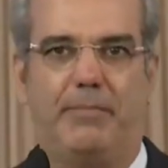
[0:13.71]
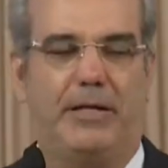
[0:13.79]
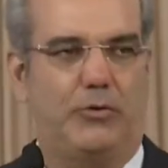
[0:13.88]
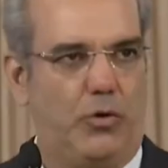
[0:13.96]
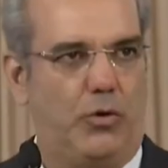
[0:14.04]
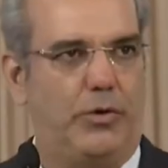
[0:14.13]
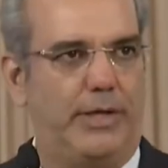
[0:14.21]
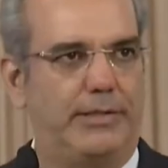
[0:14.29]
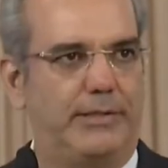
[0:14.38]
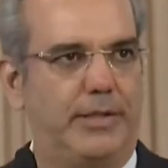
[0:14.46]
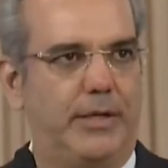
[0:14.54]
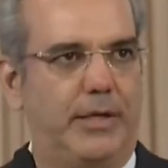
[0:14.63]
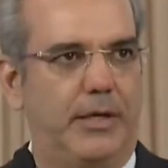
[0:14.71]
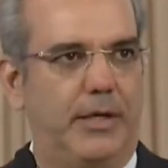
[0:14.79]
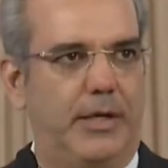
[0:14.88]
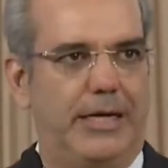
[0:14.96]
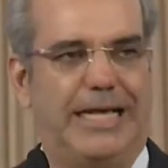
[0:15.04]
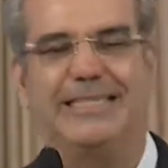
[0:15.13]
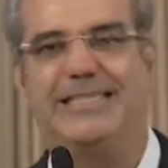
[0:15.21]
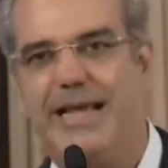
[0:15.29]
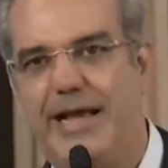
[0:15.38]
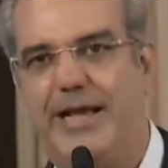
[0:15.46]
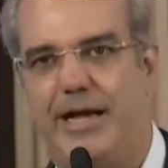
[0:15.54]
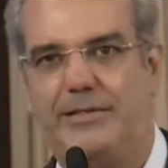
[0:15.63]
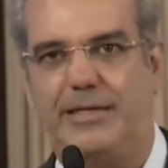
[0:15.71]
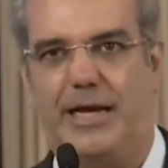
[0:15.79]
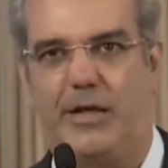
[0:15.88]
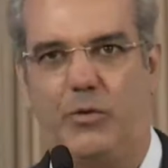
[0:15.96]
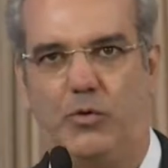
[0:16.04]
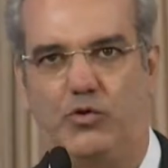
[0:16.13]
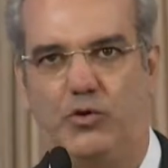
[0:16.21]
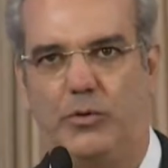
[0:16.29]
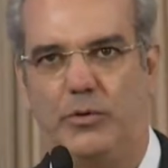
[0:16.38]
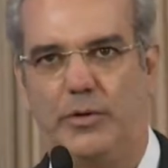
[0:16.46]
pastores recién casados,